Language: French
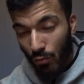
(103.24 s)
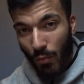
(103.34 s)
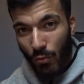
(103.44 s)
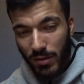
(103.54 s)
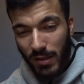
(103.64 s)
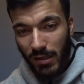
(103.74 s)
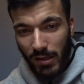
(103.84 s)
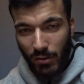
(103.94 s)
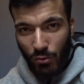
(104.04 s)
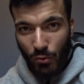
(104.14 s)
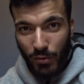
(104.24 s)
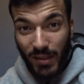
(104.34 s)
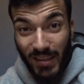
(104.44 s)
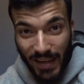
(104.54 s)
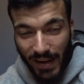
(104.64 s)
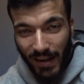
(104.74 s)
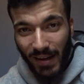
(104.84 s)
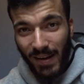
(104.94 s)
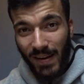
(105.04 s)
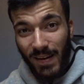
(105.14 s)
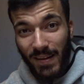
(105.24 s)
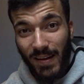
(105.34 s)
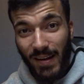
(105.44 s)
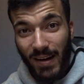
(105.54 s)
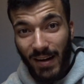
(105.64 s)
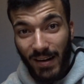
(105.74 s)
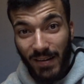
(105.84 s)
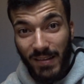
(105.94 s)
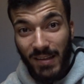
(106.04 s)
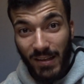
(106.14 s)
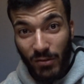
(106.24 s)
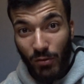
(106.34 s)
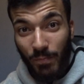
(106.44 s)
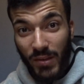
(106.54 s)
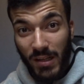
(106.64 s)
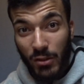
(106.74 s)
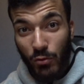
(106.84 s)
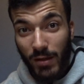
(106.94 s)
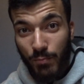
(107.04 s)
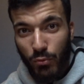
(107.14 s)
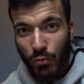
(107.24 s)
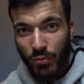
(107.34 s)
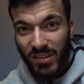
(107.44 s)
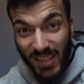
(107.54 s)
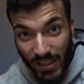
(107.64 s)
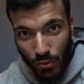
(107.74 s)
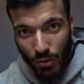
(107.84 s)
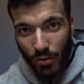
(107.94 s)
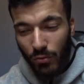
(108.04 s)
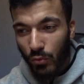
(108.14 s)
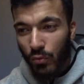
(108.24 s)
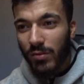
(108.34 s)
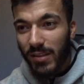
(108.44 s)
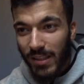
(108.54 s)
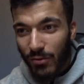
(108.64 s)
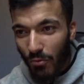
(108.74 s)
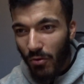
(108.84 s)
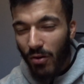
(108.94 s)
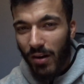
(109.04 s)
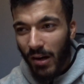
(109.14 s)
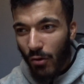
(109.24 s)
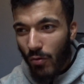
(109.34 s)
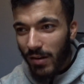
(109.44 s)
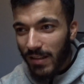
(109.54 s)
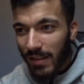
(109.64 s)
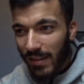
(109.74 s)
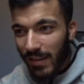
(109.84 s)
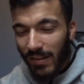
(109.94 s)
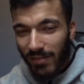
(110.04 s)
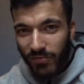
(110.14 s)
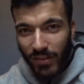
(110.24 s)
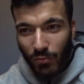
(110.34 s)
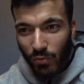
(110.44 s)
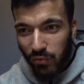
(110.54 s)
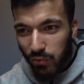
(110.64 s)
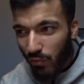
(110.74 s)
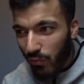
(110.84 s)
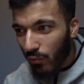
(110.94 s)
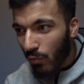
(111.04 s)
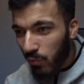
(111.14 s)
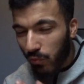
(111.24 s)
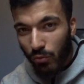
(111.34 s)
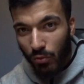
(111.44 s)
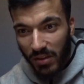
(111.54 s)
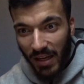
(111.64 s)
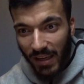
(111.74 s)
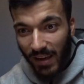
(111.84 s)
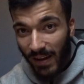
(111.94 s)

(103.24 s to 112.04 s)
procès, il a eu lieu hier. Ah, il, a duré, il, a duré, plus de 10 heures, de 10 heures à croire que c'était une affaire de fou, de fou, de dingue,